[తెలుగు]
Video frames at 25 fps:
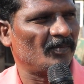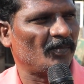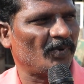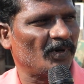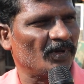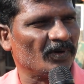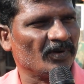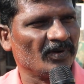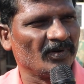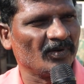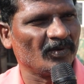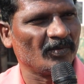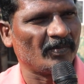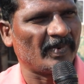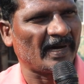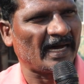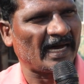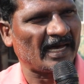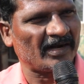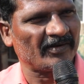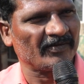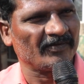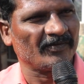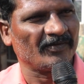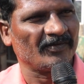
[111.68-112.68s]
పనులు
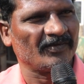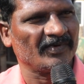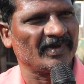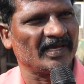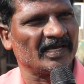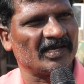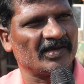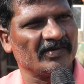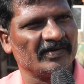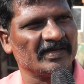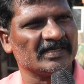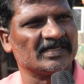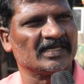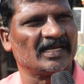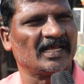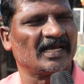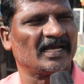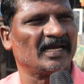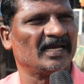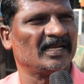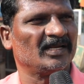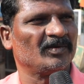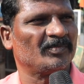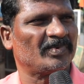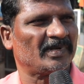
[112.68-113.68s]
భారం ఎక్కువేసినా
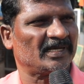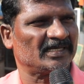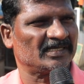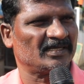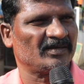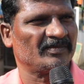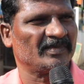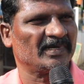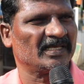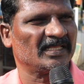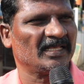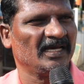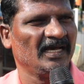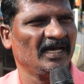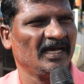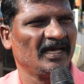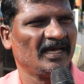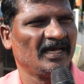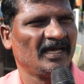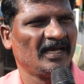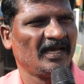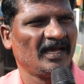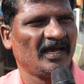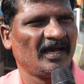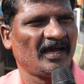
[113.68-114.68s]
కానీ ప్రజల మీద
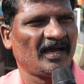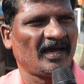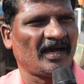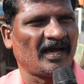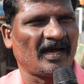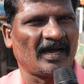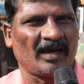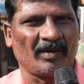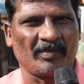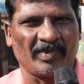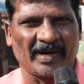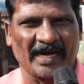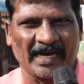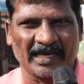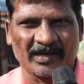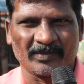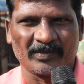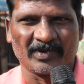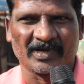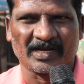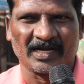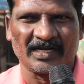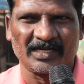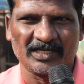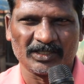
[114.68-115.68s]
ఆ భారం
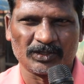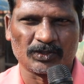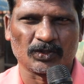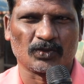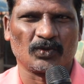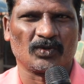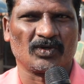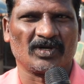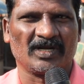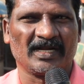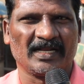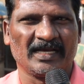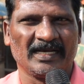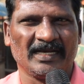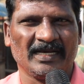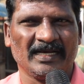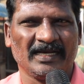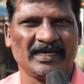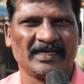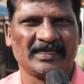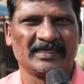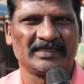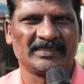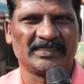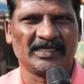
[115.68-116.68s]
కట్టించుకుంటున్నా
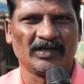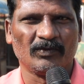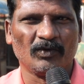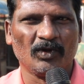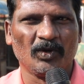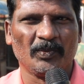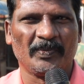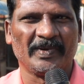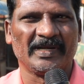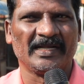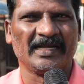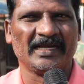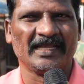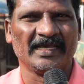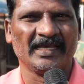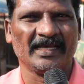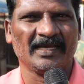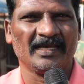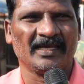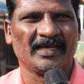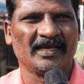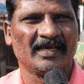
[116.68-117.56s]
చెవులు పిండి